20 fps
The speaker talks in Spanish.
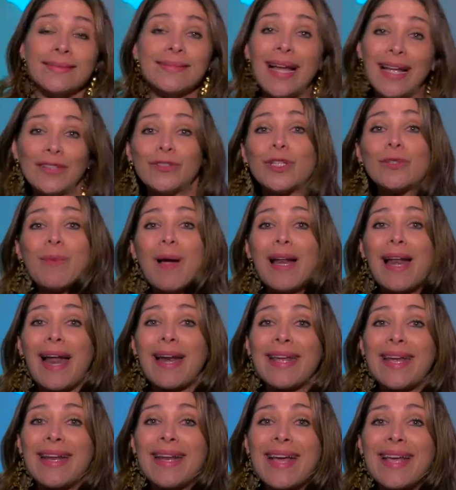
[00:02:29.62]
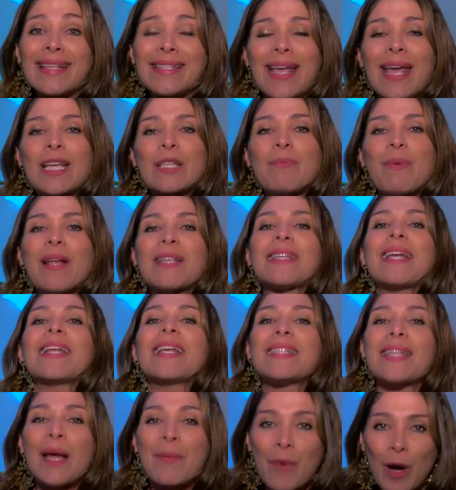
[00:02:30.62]
tantos bailarines expresan
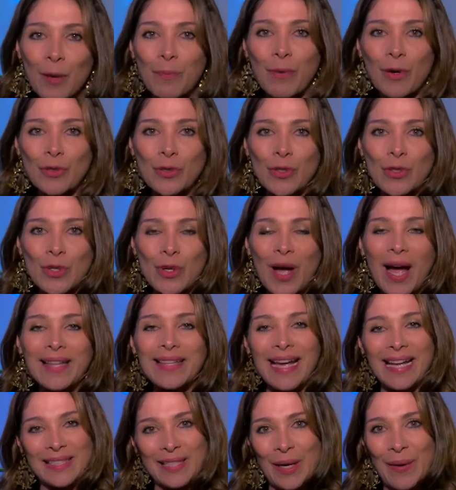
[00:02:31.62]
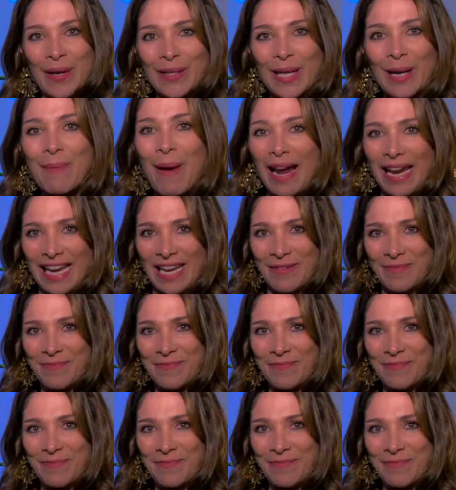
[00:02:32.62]
ese amor por su ciudad a través del baile.